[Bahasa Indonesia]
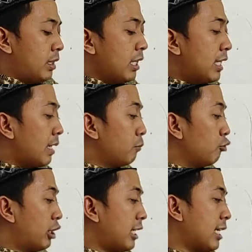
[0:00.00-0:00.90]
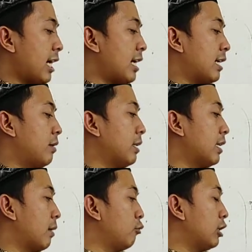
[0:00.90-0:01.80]
33 halaman
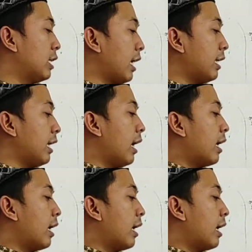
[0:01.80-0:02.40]
33 ini